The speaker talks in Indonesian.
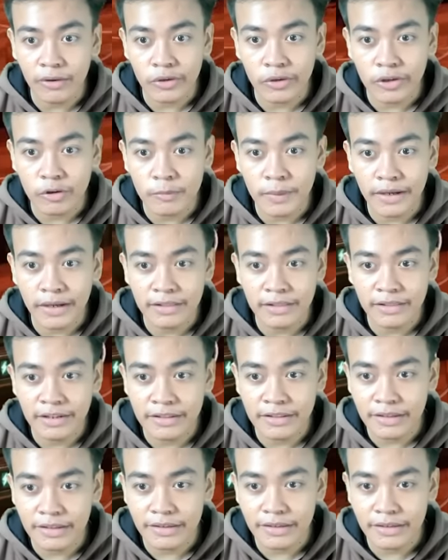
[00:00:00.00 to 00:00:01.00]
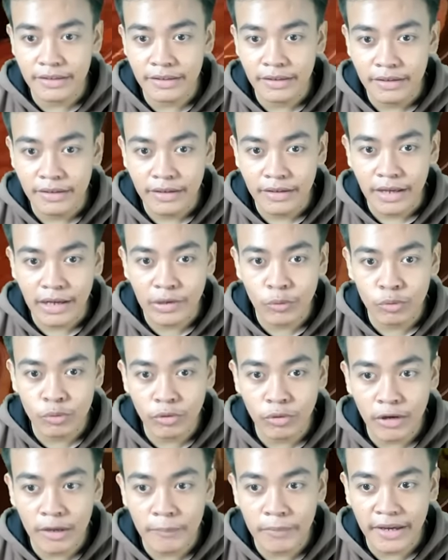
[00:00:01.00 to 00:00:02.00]
Oke, gue bakal selidiki. Aku
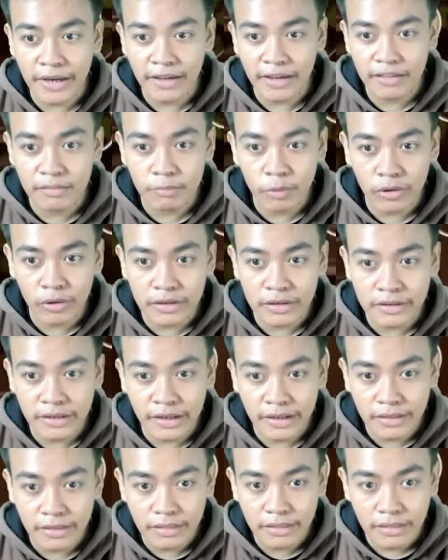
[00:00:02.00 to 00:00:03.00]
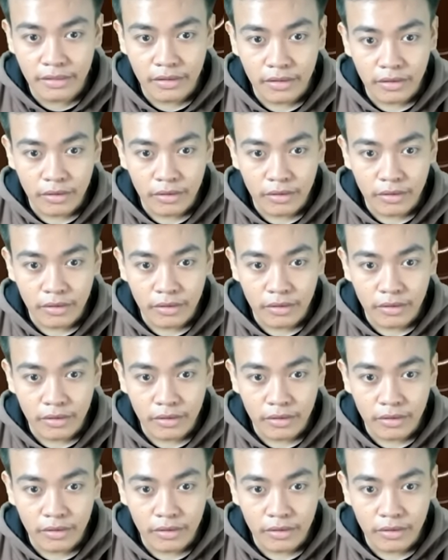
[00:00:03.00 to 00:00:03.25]
suka mengeksplor nih, guys.